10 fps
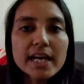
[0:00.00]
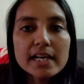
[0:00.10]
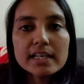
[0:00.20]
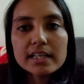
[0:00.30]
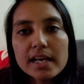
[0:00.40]
क्या
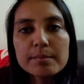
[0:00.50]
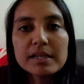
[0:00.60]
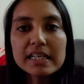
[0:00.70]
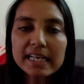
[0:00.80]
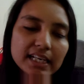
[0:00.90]
है ना कि
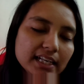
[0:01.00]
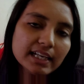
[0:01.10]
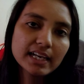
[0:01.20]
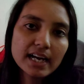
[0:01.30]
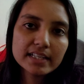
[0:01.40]
हेमल केले
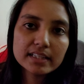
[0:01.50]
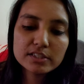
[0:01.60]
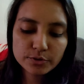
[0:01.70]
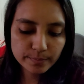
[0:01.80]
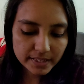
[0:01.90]
लेके आए थे
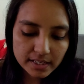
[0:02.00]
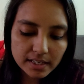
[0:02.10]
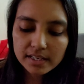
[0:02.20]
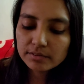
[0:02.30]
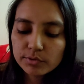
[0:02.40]
जो बनाना
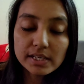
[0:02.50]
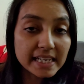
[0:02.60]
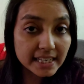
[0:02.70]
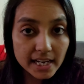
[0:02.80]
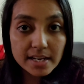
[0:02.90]
है वो
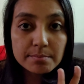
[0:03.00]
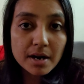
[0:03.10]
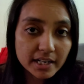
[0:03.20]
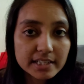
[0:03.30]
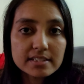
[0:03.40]
लेके आए
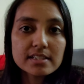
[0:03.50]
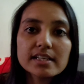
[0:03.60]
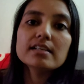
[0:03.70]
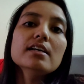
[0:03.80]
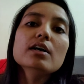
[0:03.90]
मार्केट से
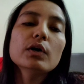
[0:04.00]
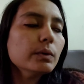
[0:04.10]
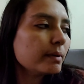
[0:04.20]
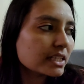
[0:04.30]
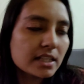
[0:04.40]

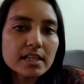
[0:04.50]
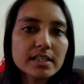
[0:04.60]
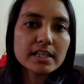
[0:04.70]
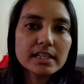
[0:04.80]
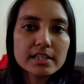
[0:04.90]
और माता
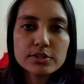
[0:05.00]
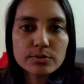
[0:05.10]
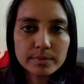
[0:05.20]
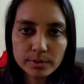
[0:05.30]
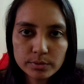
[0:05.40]
रानी के लिए जो
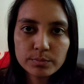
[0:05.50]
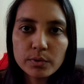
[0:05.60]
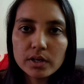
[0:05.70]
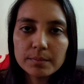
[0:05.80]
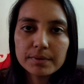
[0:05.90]
मैं रोज
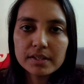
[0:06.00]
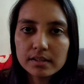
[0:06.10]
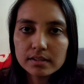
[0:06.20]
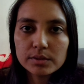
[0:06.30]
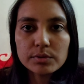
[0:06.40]
भोग अर्पण
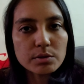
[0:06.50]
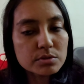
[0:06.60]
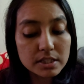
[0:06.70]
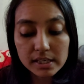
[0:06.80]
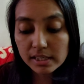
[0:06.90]
करती हूँ ना
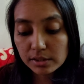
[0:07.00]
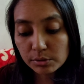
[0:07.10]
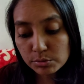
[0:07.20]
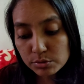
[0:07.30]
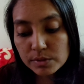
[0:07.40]
उसके लिए तो
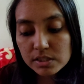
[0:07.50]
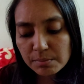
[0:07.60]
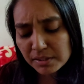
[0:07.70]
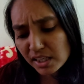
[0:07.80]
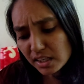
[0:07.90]
उसमें से
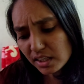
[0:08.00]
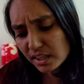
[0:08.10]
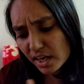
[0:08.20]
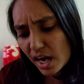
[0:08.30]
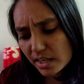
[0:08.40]
पता नहीं
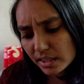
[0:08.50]
क्या